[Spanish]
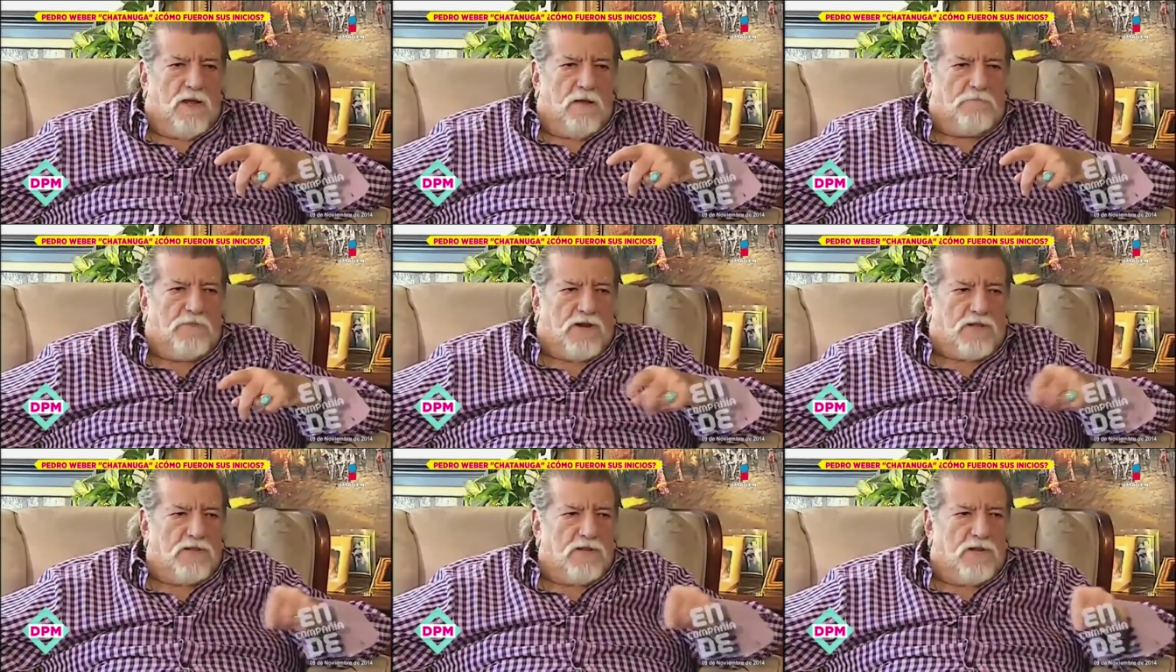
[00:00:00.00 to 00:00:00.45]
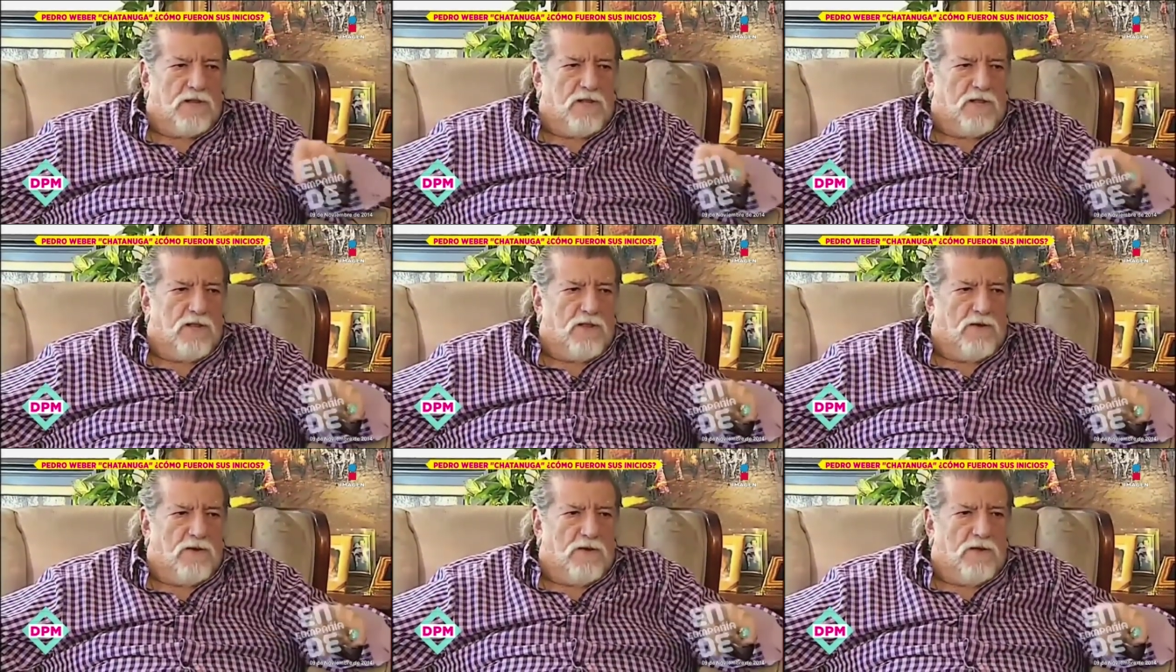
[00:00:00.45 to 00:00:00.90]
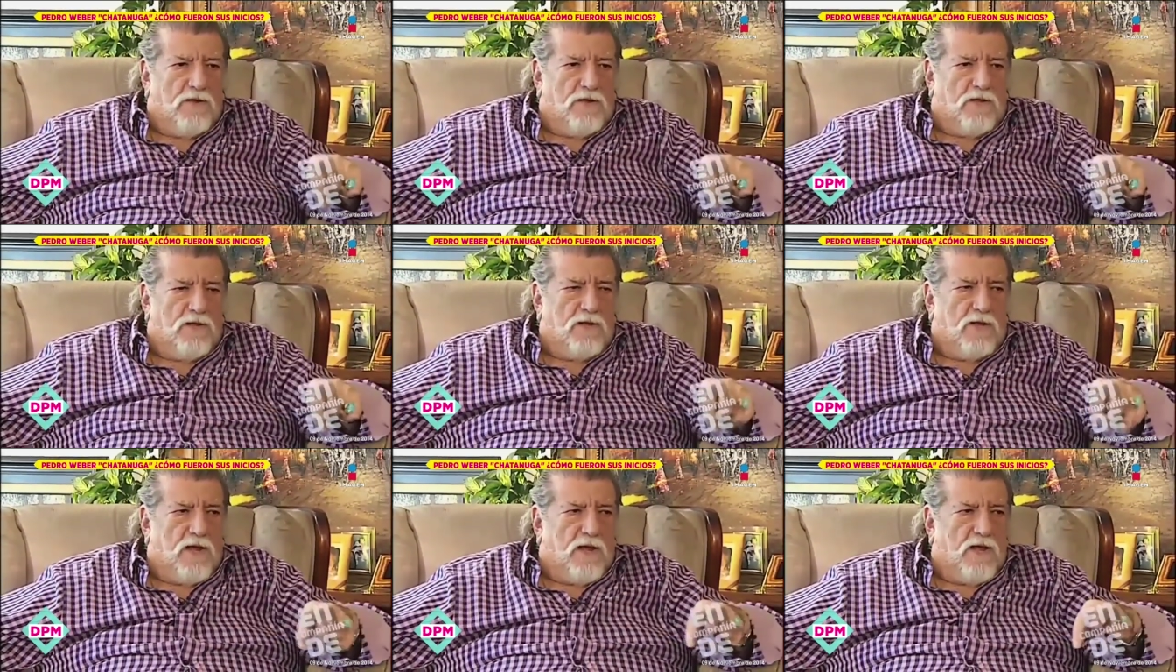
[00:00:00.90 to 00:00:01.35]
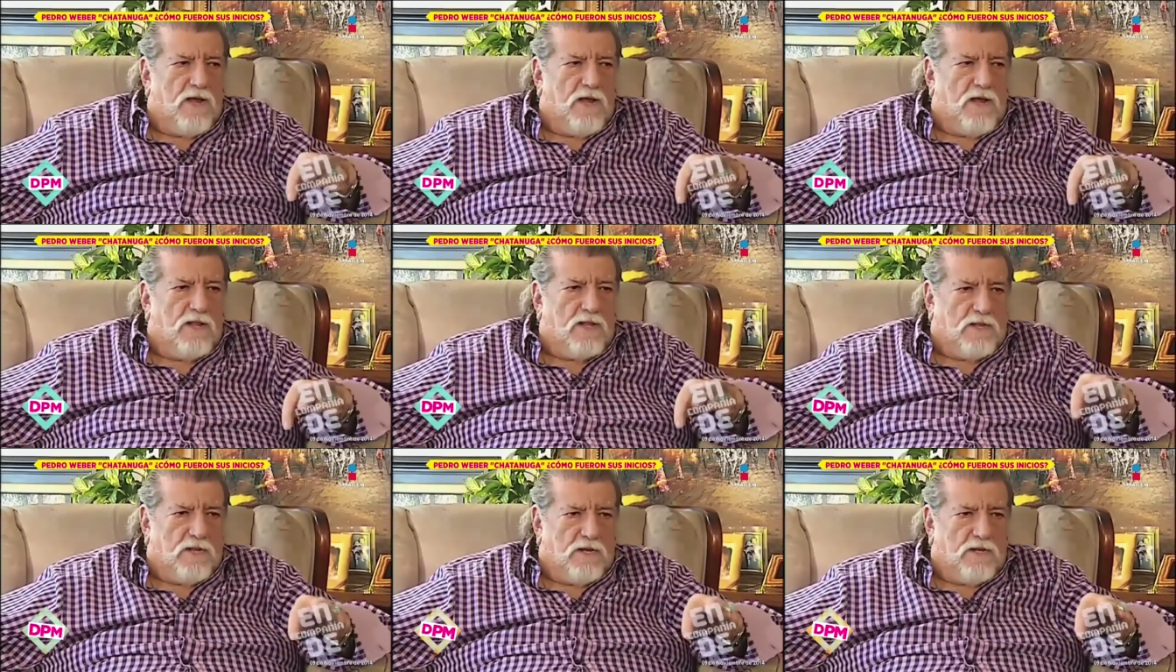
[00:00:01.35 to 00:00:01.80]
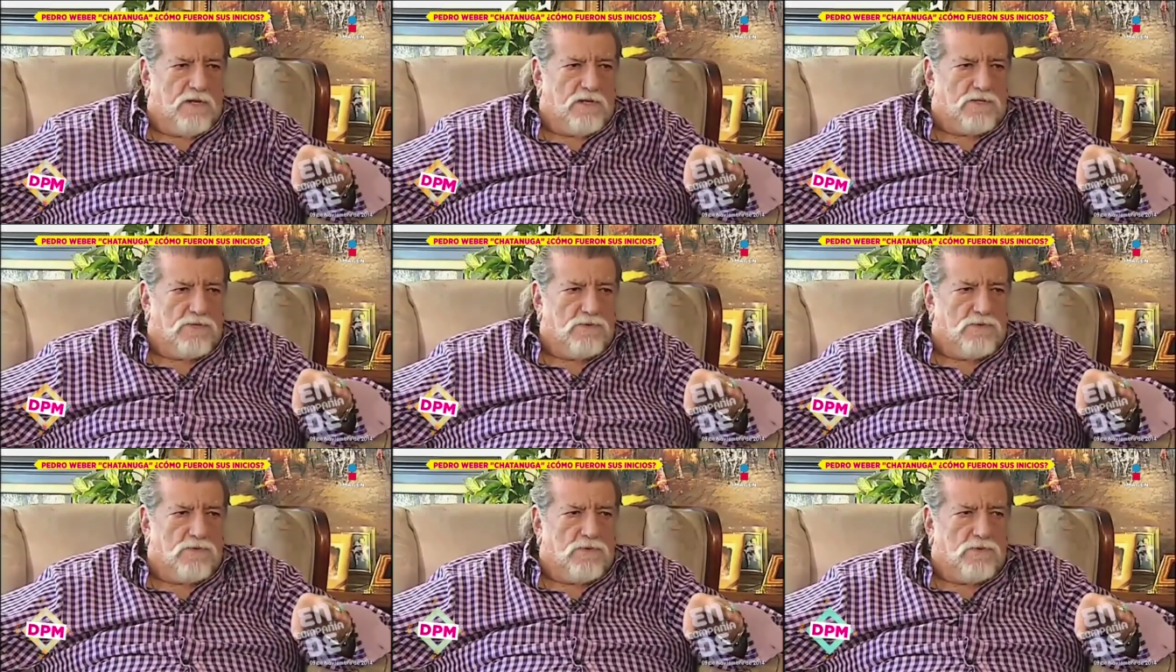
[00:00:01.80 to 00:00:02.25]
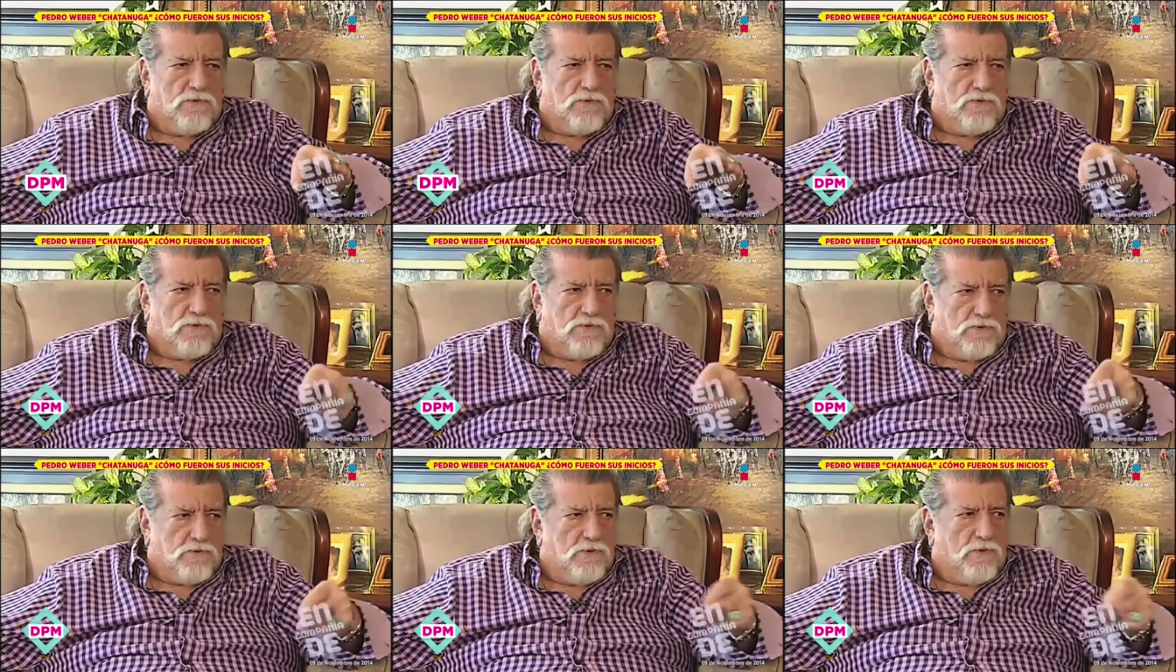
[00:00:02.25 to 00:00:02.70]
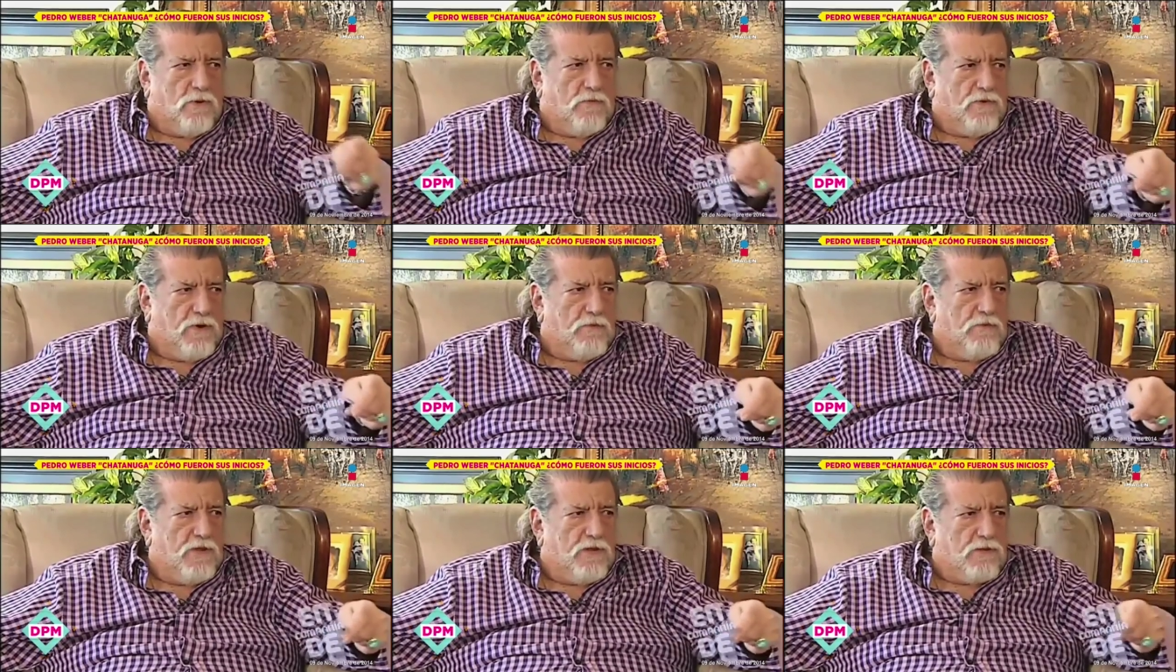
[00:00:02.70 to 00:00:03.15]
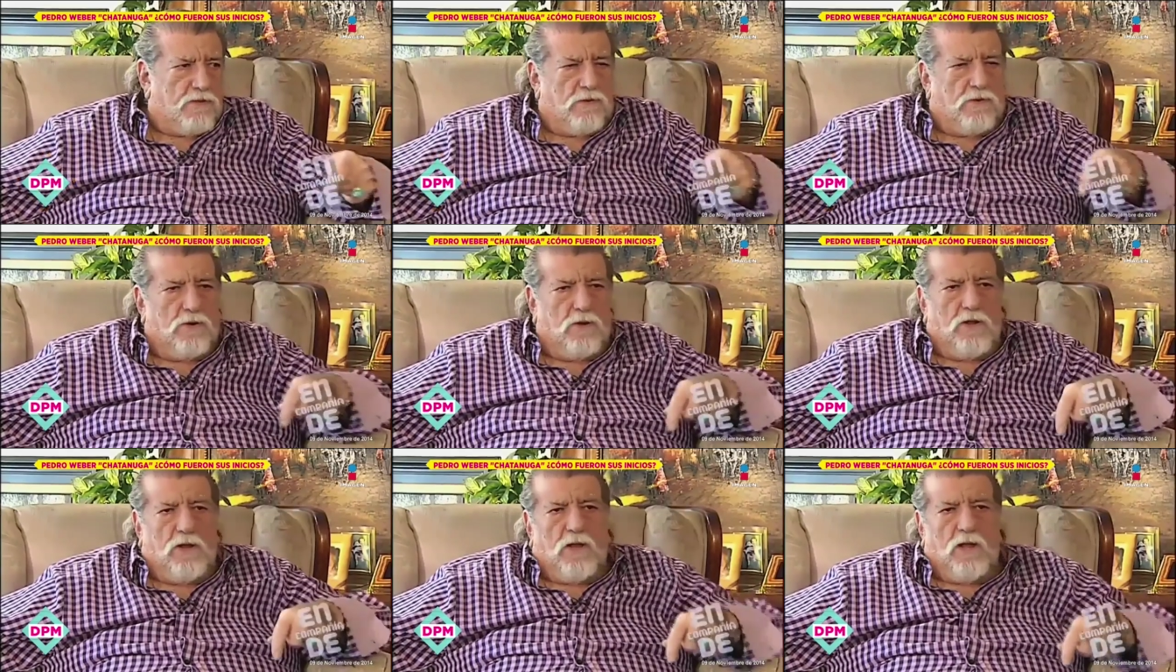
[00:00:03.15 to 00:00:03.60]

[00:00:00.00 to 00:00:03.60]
a partir de hoy ya él tiene su, su nombramiento,